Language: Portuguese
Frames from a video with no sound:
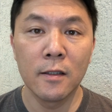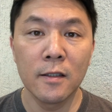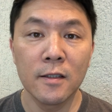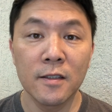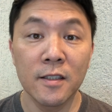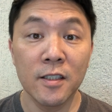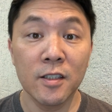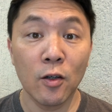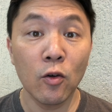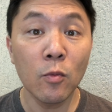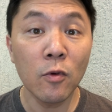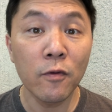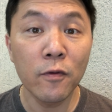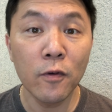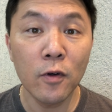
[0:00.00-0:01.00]
Seja
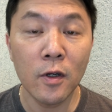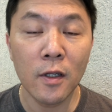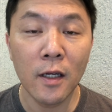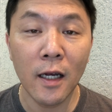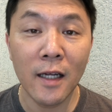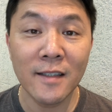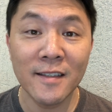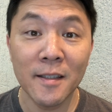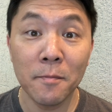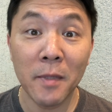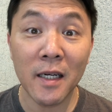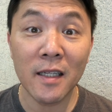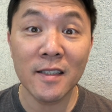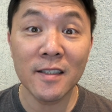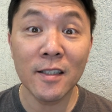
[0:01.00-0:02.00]
como for, a
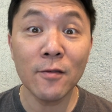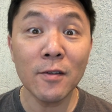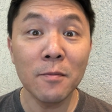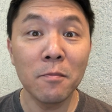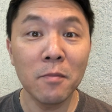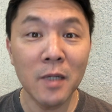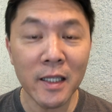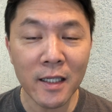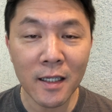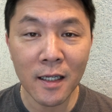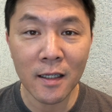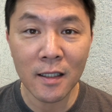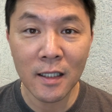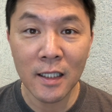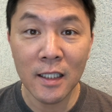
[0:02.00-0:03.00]
separação
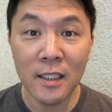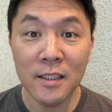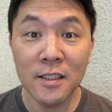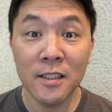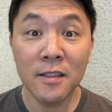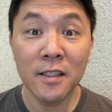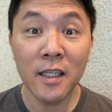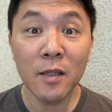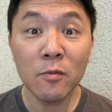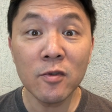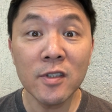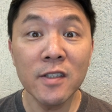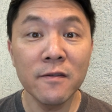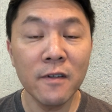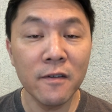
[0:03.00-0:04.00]
implica de
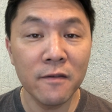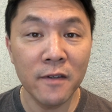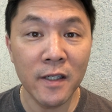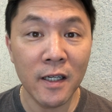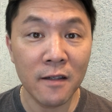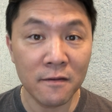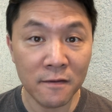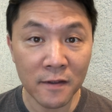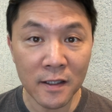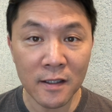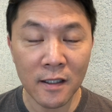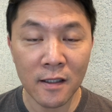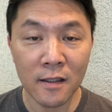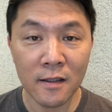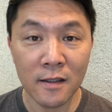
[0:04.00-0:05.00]
termos de viver a
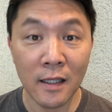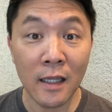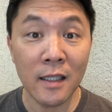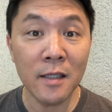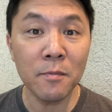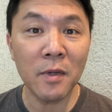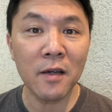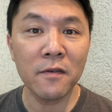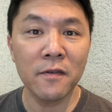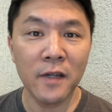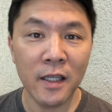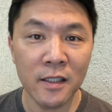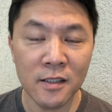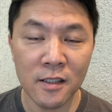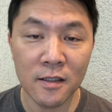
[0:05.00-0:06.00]
vida dali para
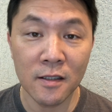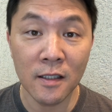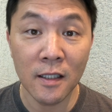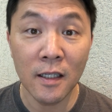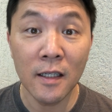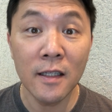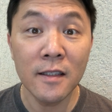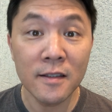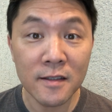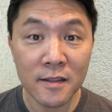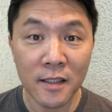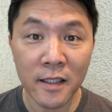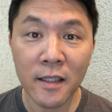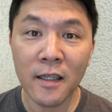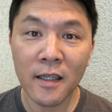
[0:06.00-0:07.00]
frente
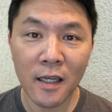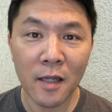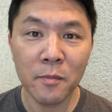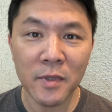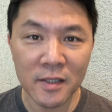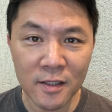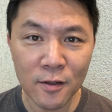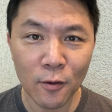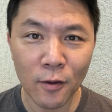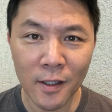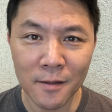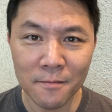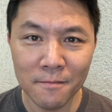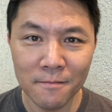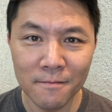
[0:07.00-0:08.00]
sem aquela
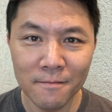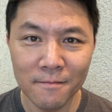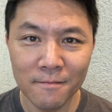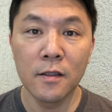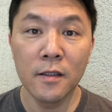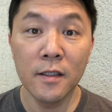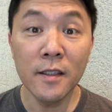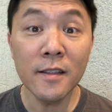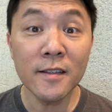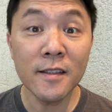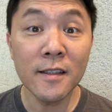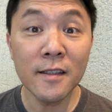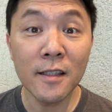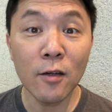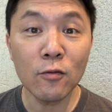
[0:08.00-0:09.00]
pessoa. E
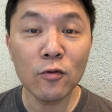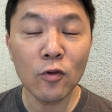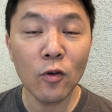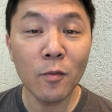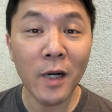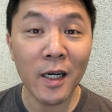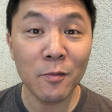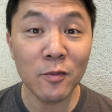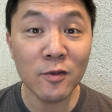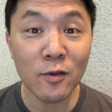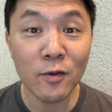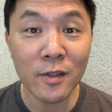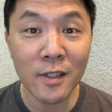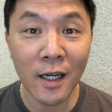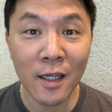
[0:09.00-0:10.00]
se não tomarmos
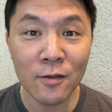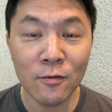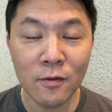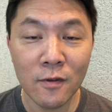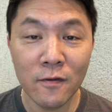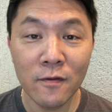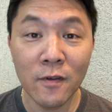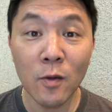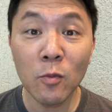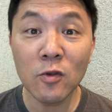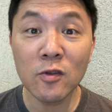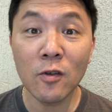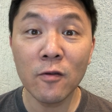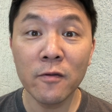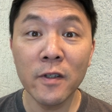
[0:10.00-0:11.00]
cuidado,
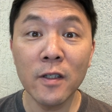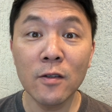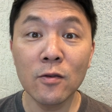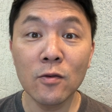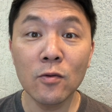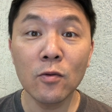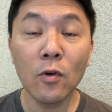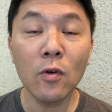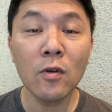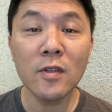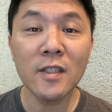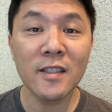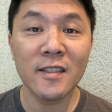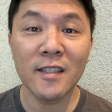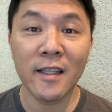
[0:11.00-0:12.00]
vamos ouvir
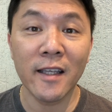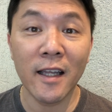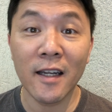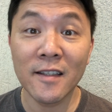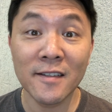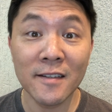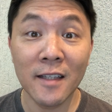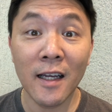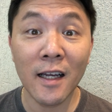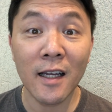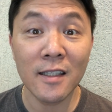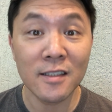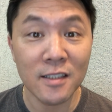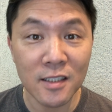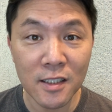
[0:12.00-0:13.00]
todas aquelas
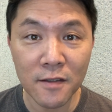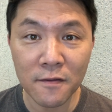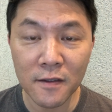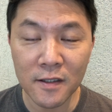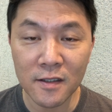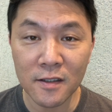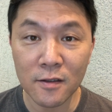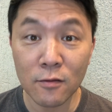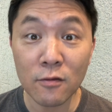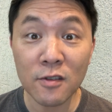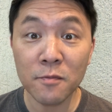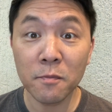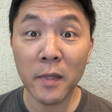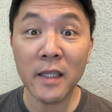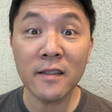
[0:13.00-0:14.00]
narrativas
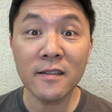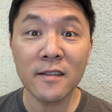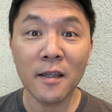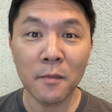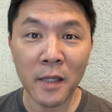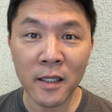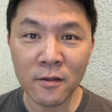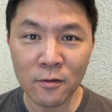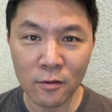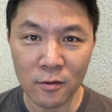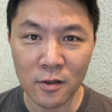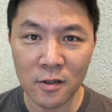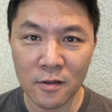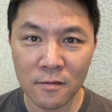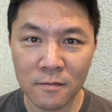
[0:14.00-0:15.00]
dos
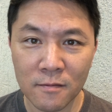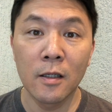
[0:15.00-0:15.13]
pensamentos